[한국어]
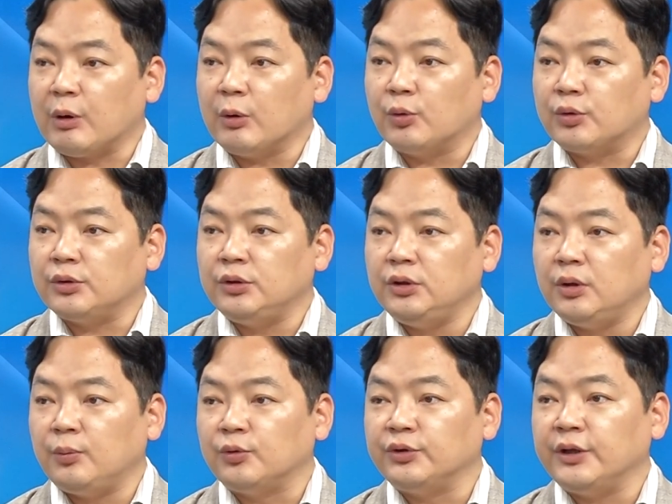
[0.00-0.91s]
광고를
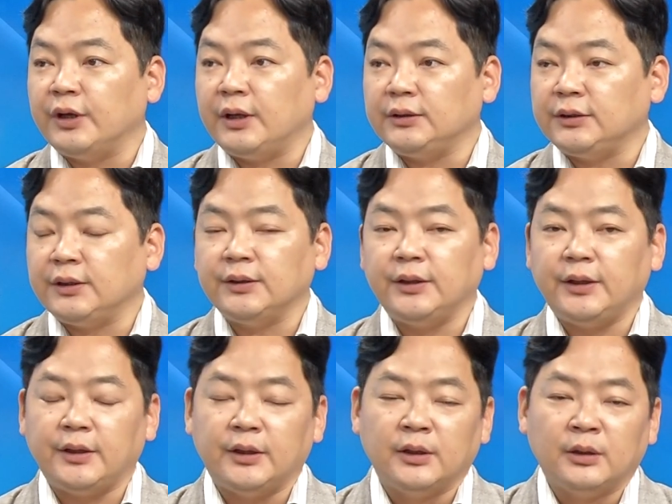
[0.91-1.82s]
흘려 보내야 할
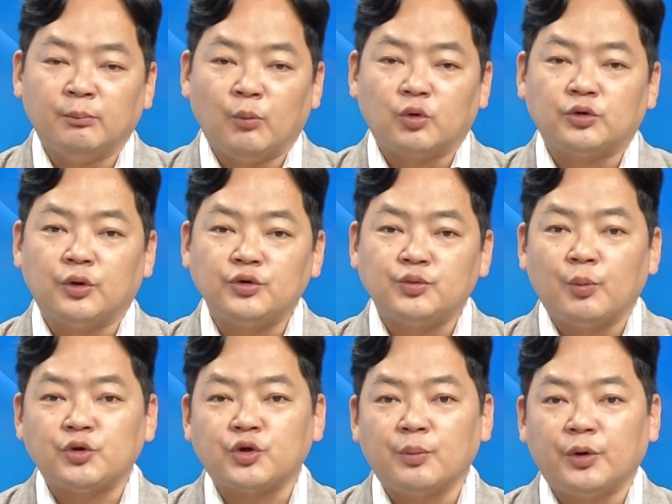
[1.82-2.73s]
텐데 뭐 그건
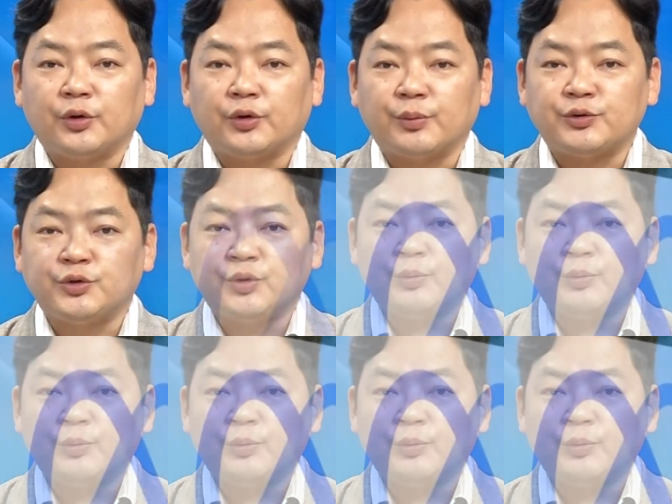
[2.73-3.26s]
뭐 정말 어렵죠.